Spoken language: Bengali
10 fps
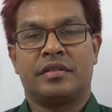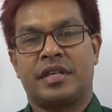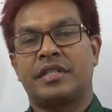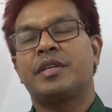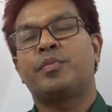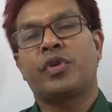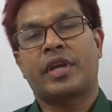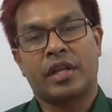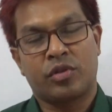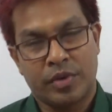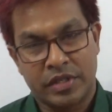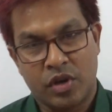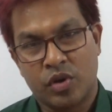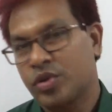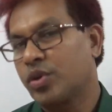জেএসসি পরীক্ষায় তোমরা যে
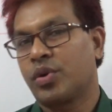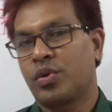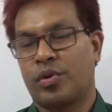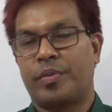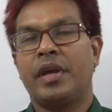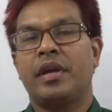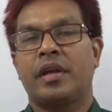অংশগ্রহণ করবে